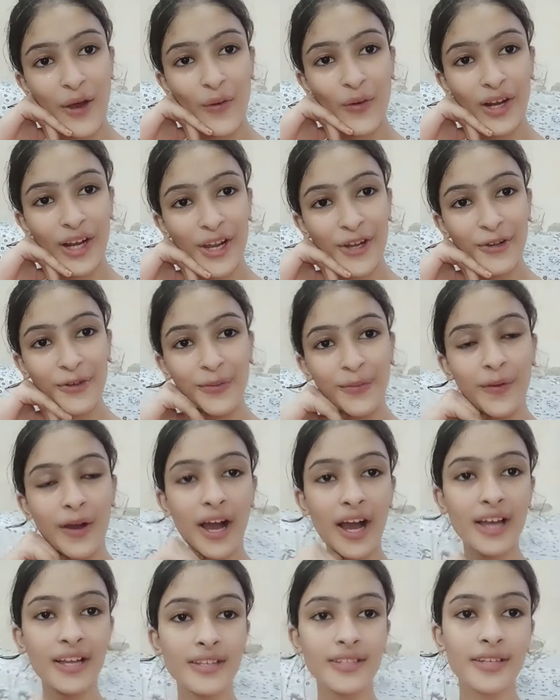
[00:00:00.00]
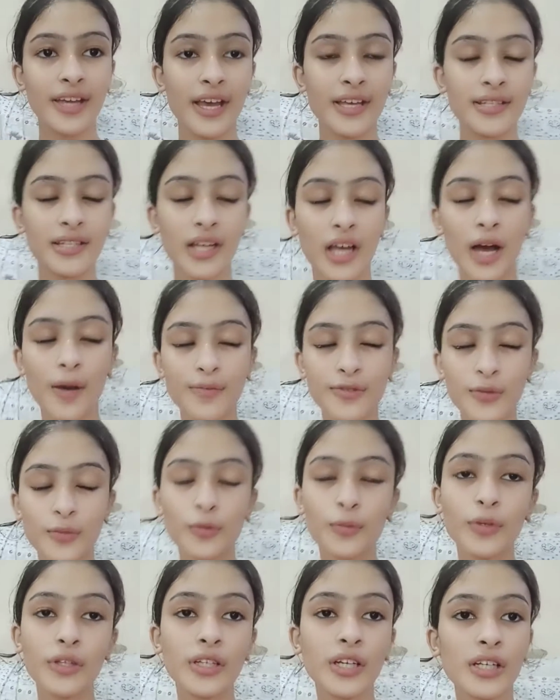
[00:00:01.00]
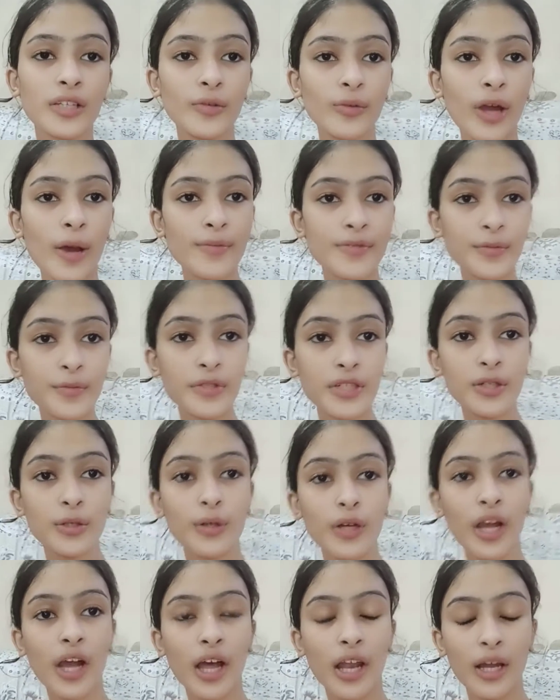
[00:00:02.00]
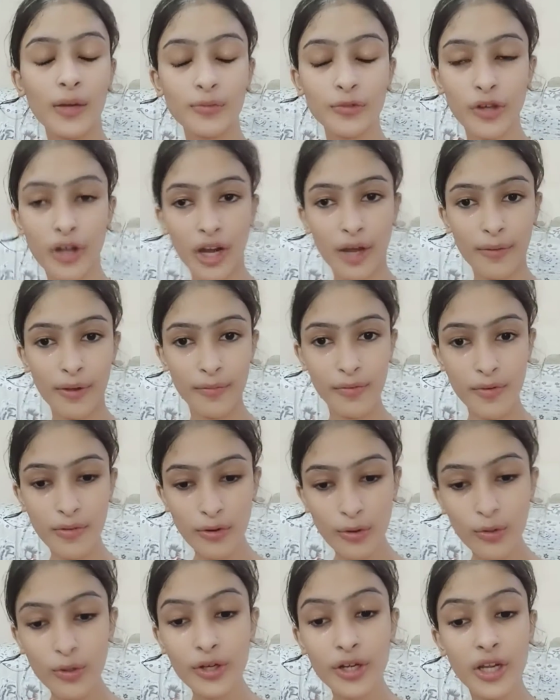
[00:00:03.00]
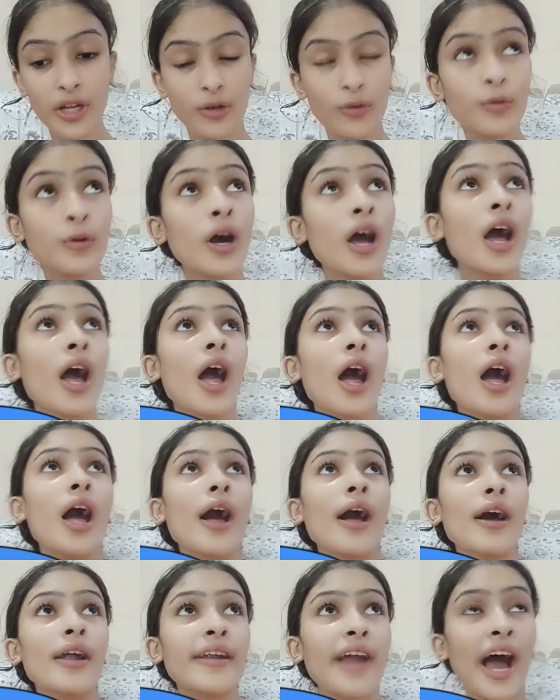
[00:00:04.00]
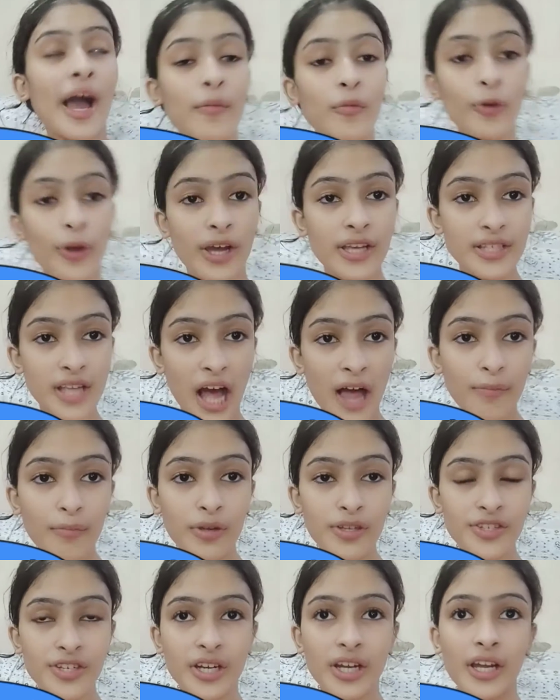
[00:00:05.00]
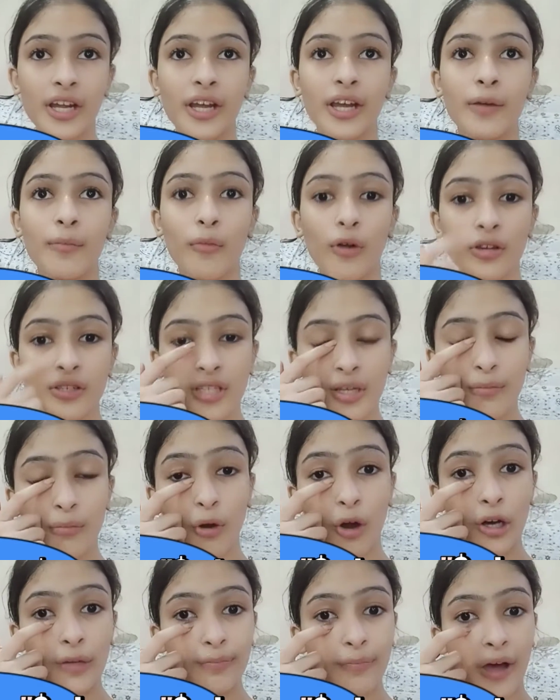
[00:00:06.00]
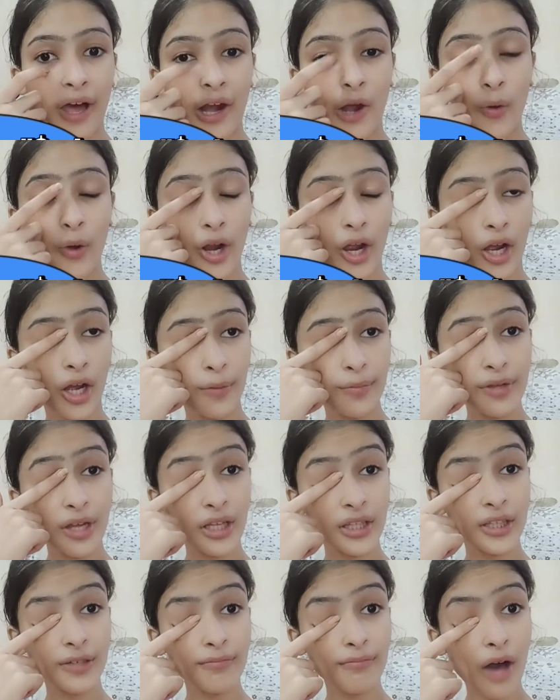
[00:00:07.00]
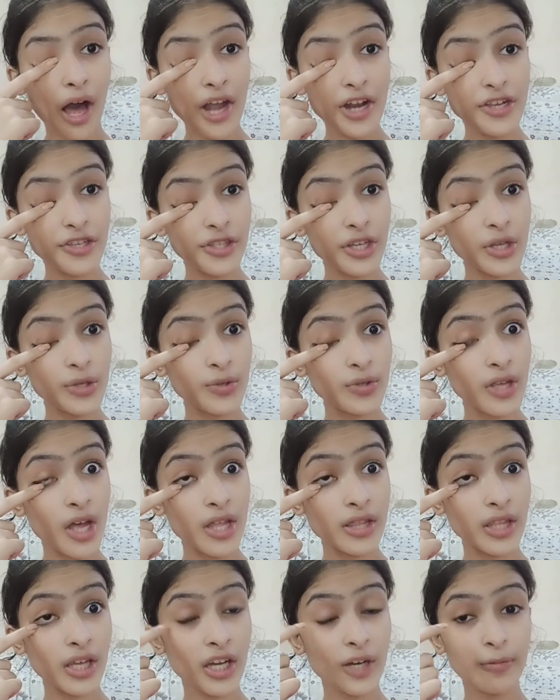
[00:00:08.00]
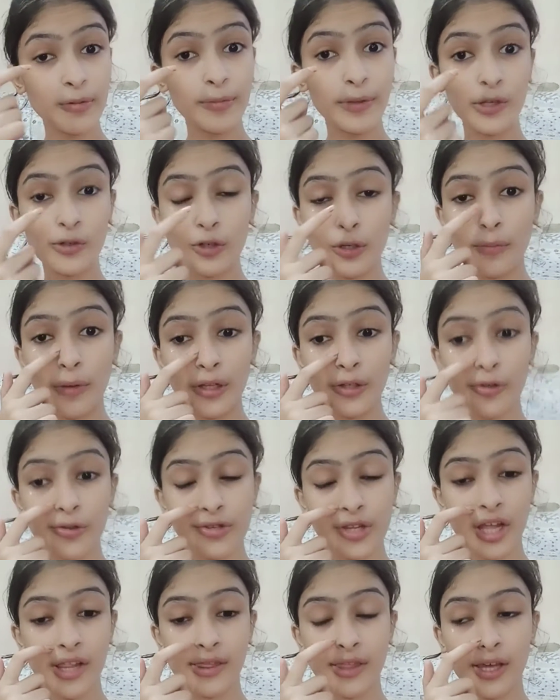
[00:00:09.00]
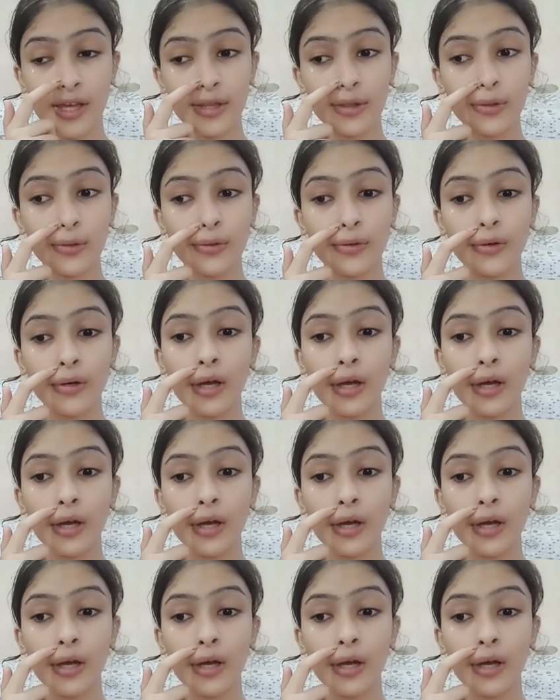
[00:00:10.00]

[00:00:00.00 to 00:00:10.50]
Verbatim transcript: अल्लाम गाइस कैसे हैं आप सब उम्मीद करती हूँ कि आप सब ठीक होंगे अल्हम्दुलिल्लाह मैं बिल्कुल ठीक हूँ टाइम हो रहा है सात बज रहे हैं मौसम बहुत प्यारा हो रहा है कभी एकदम बारिश तेज़ हो जाती है कभी बिल्कुल बंद हो जाती है तो